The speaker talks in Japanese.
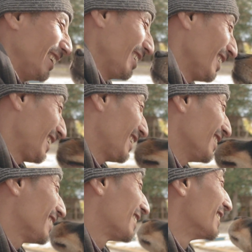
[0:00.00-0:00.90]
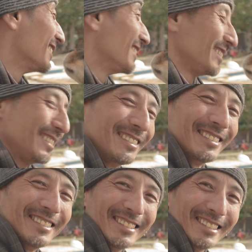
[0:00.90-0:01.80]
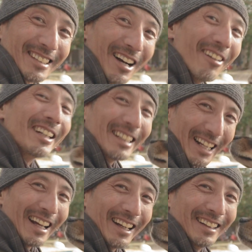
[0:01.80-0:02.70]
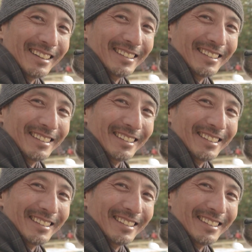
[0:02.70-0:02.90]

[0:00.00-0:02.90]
you're so cute. かわいね。